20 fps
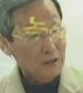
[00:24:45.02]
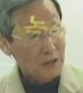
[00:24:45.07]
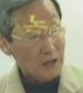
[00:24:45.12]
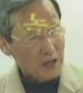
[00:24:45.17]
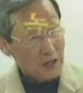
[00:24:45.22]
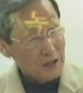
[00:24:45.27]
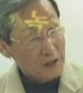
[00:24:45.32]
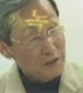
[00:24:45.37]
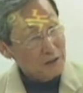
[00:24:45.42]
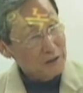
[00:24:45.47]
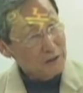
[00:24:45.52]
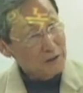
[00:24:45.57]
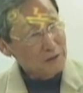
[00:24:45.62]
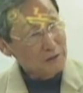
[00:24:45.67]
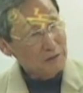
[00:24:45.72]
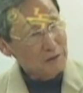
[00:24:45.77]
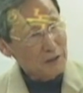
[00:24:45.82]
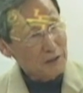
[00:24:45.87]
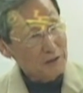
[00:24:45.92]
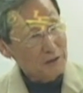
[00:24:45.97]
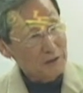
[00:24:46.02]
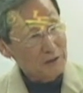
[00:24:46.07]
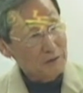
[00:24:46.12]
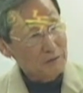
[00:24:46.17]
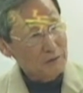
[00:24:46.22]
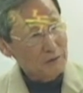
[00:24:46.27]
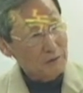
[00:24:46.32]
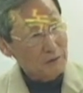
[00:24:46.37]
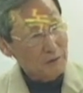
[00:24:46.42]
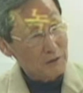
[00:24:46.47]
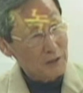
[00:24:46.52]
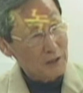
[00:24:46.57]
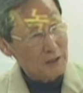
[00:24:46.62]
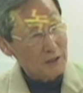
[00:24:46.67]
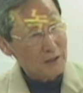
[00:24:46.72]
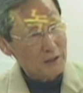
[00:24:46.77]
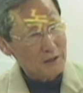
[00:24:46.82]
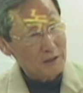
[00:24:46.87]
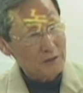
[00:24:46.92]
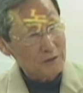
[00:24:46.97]
그 한 걸음 한 걸음
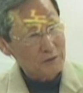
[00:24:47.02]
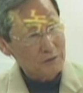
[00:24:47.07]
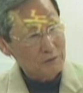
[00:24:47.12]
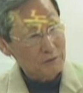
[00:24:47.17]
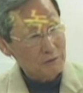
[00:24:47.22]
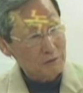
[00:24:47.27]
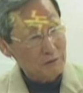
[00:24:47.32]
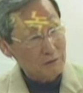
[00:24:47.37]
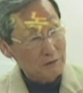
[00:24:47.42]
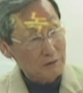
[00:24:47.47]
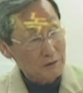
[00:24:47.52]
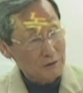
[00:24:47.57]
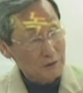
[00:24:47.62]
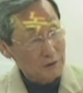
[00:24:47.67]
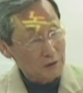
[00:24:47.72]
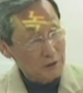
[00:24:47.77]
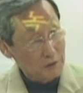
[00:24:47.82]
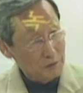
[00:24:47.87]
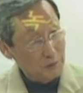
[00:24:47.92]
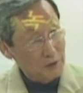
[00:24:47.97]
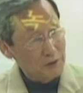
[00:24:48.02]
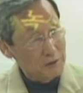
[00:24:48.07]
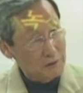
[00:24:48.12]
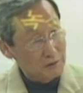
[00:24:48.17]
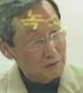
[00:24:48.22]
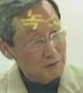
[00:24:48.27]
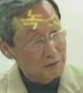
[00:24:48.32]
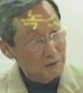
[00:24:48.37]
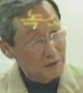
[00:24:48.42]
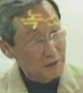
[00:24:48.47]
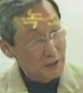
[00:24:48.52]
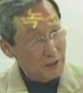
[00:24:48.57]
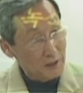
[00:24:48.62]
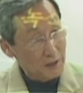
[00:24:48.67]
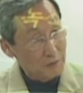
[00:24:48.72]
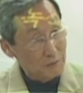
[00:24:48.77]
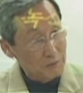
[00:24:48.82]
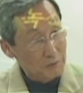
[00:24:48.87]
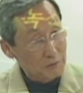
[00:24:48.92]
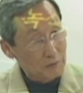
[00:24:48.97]
올라갈수록 힘이
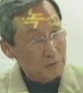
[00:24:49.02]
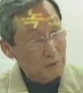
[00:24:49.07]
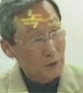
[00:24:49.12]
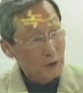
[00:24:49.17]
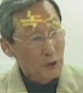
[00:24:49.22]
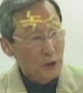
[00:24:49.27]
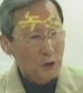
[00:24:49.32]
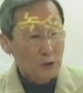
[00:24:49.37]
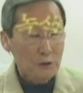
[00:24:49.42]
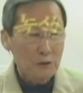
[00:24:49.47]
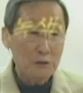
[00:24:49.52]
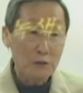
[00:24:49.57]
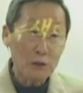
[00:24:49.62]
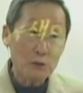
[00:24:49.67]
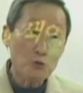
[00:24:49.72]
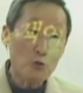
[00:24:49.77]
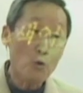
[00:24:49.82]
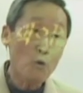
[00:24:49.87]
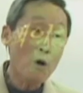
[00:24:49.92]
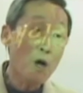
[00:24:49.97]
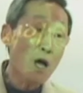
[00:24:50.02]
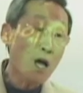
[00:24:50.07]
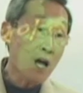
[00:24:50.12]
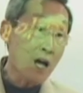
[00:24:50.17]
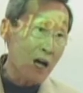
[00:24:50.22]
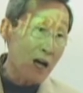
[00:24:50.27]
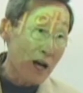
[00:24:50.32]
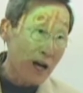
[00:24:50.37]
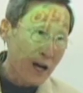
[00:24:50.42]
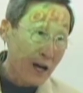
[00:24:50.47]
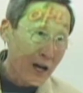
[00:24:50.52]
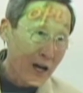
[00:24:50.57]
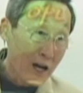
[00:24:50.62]
드는데도 그게 좋아.